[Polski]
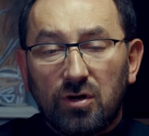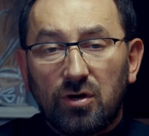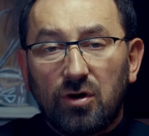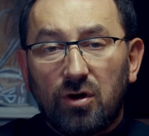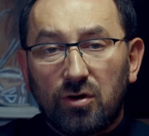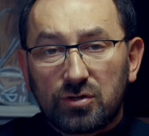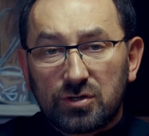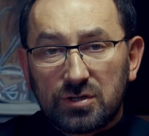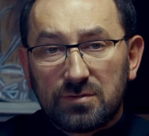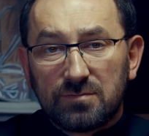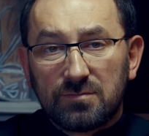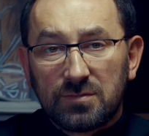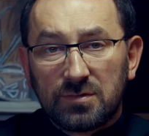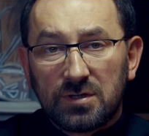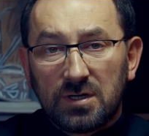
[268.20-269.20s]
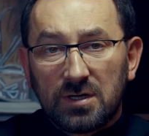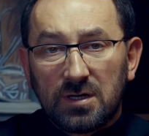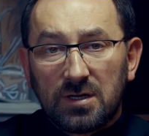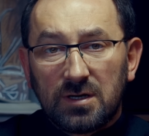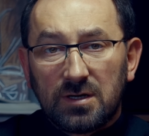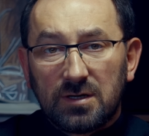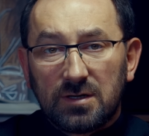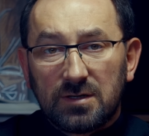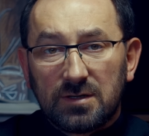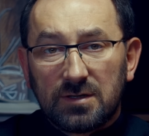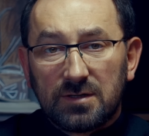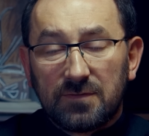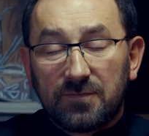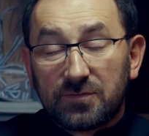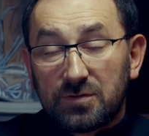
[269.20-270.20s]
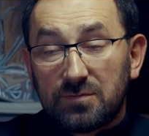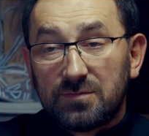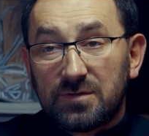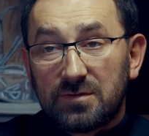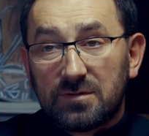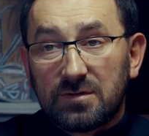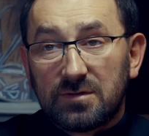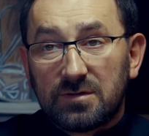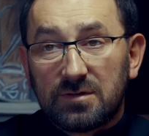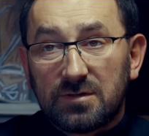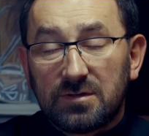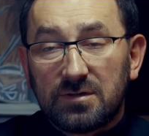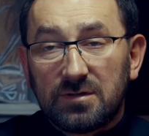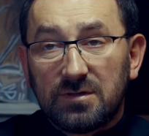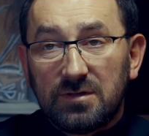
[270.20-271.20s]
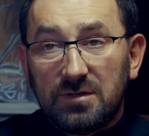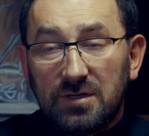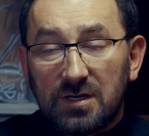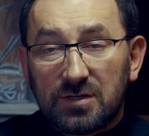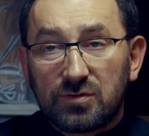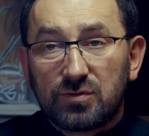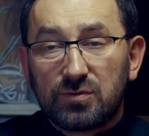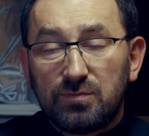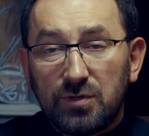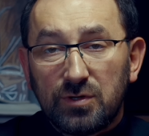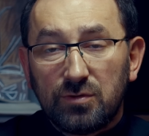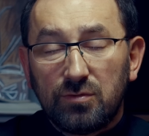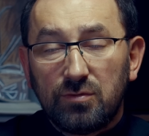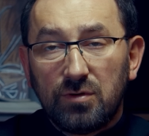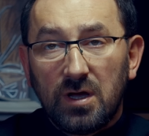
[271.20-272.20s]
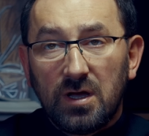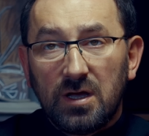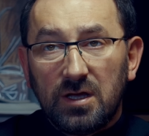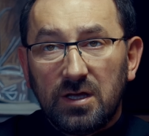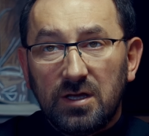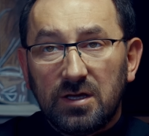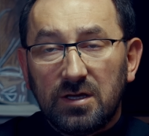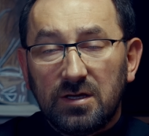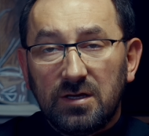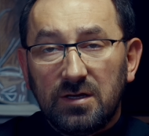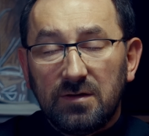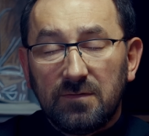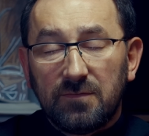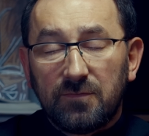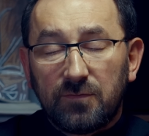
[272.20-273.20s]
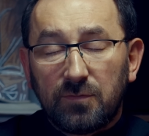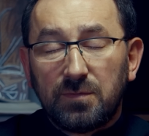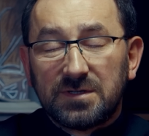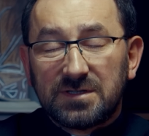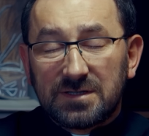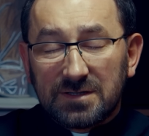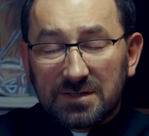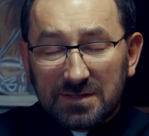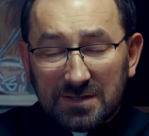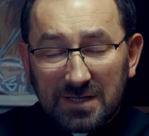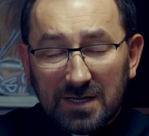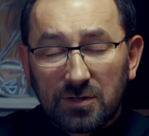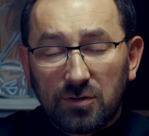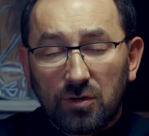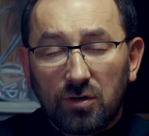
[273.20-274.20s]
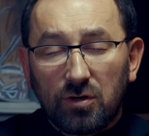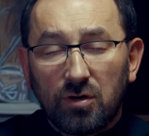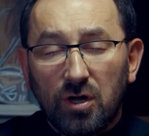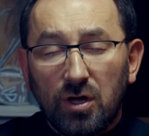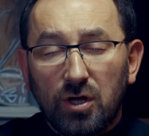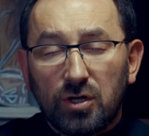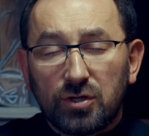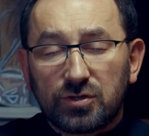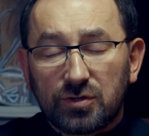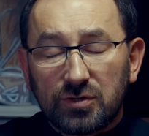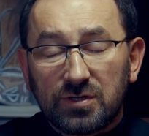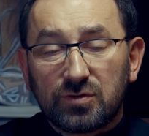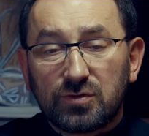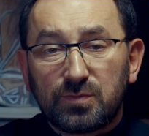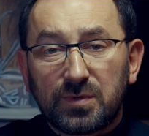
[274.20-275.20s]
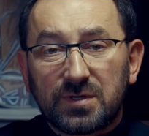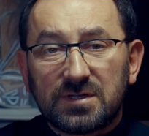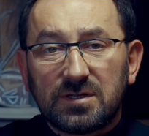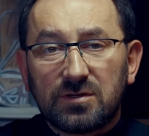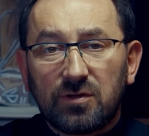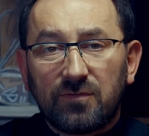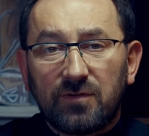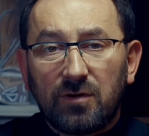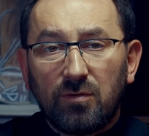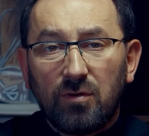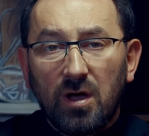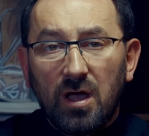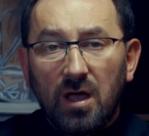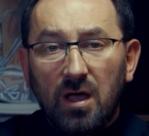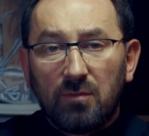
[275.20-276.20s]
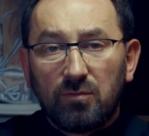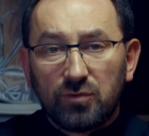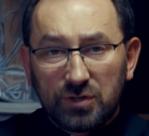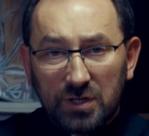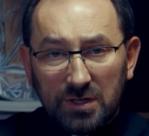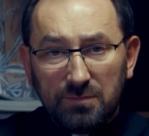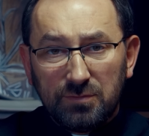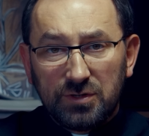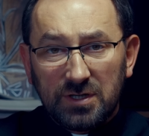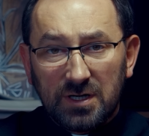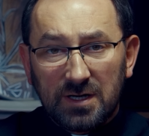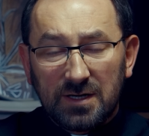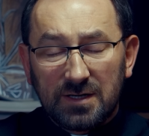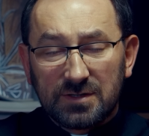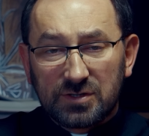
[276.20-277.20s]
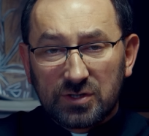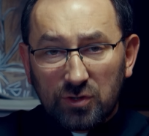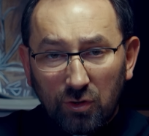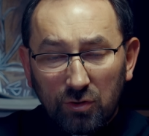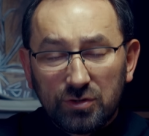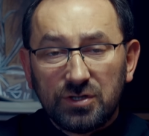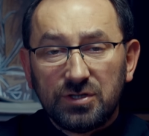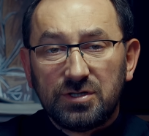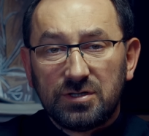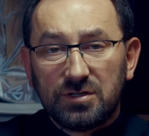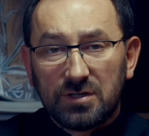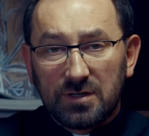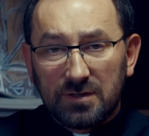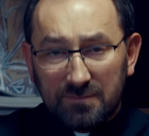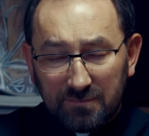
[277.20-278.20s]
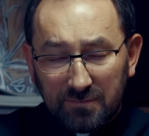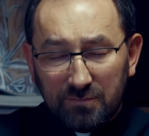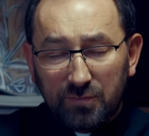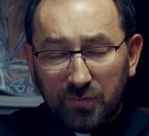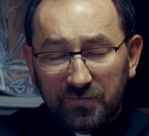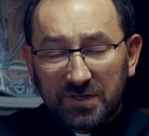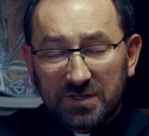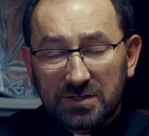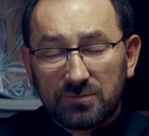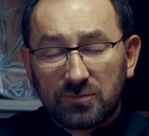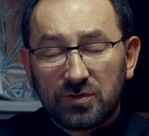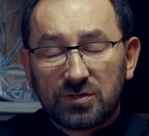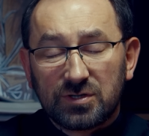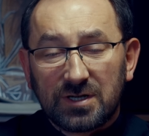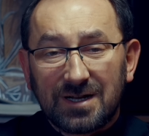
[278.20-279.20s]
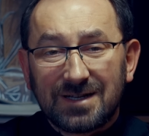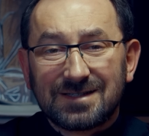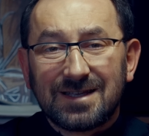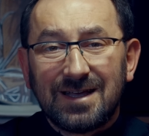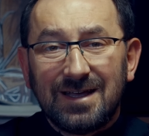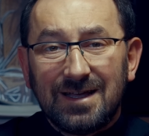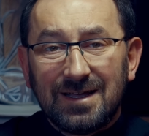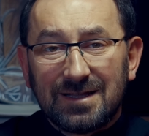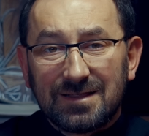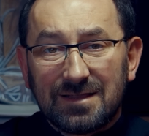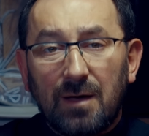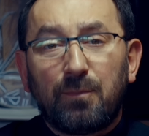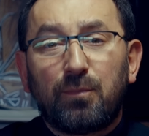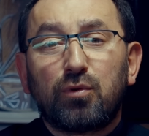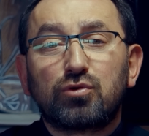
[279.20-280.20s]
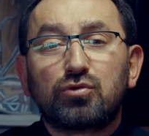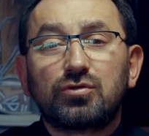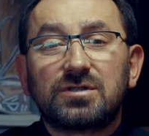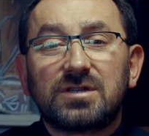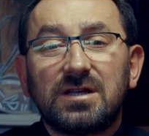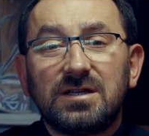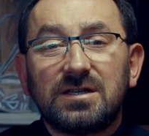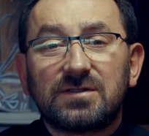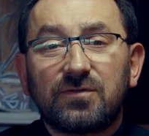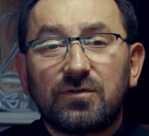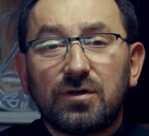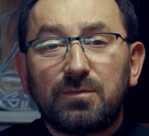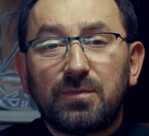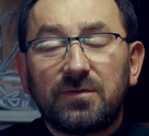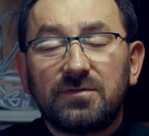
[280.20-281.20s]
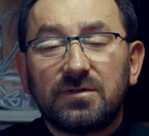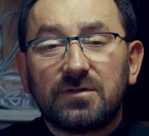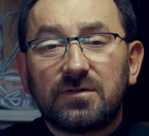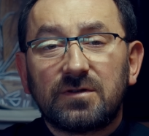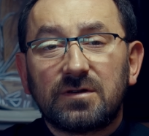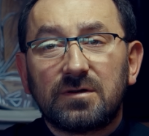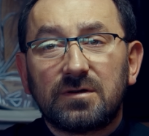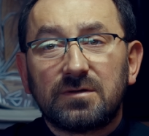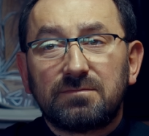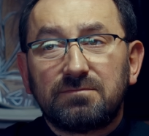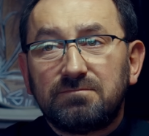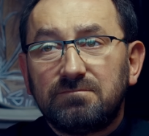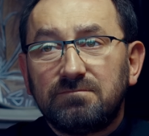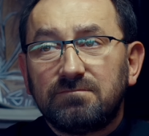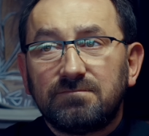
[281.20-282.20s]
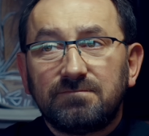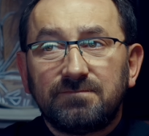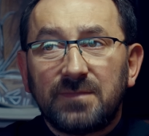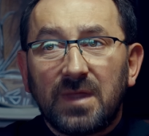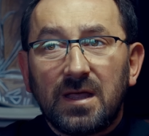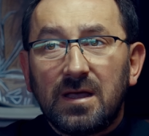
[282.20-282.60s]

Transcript: e, o czym, e, w czym e, Jezus był i wobec tego, co Jezus prezentował, musieliby się zgodzić, powtarzam to jeszcze raz, na porzucenie swoich pewnych, mm,